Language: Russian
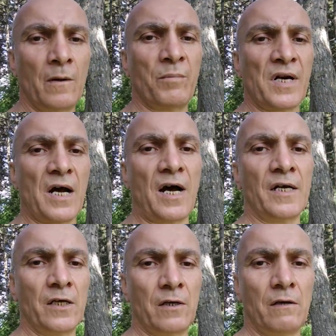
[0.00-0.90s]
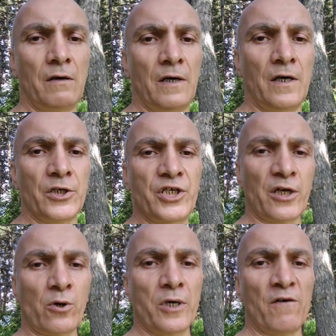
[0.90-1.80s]
про а,
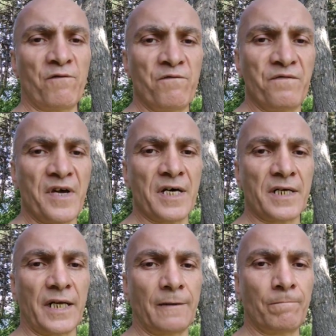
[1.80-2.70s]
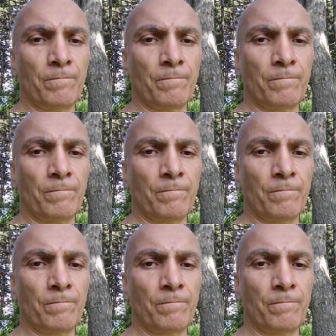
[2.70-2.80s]
героев веры.